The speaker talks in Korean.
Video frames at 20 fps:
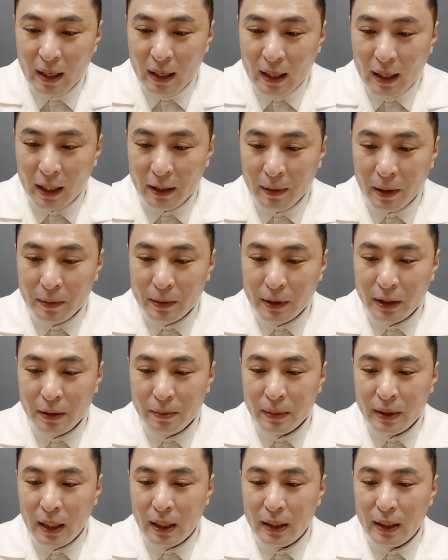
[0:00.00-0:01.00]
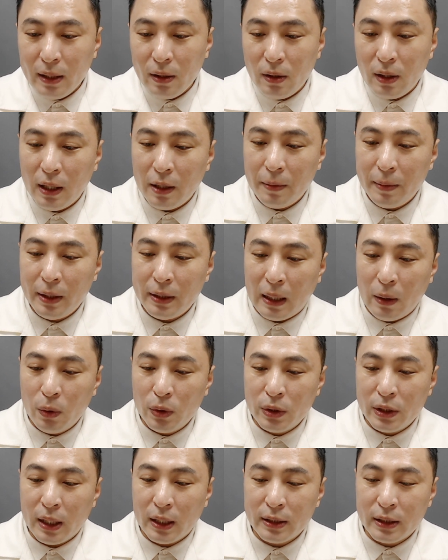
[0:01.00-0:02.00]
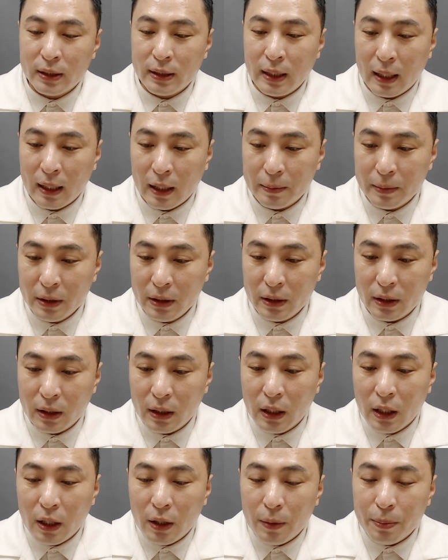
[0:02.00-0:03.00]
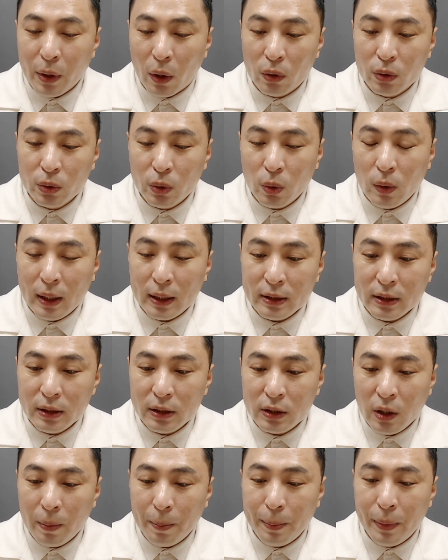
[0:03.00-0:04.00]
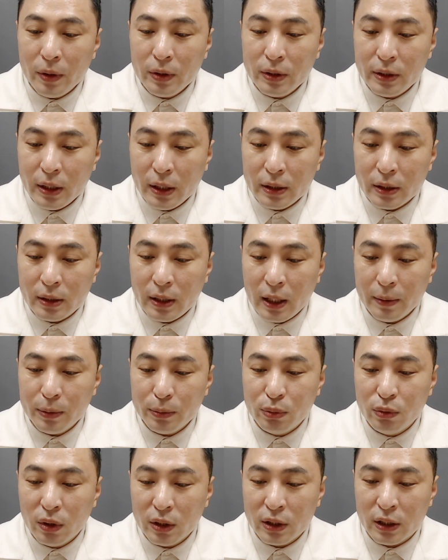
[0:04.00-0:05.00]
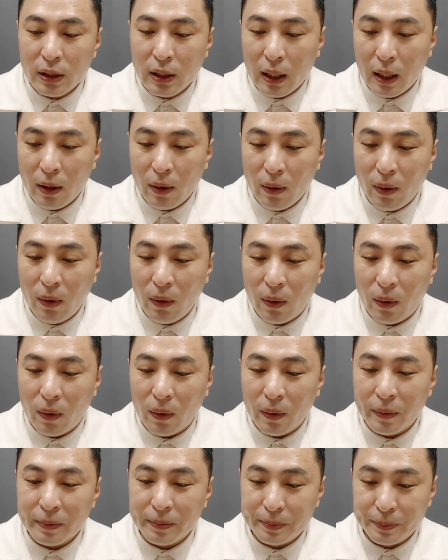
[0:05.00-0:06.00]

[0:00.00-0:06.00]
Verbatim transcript: 아이마미님, 세대 열람에 나오지 않은 사람을 명도하는 첫 번째 스텝은 무엇인가요?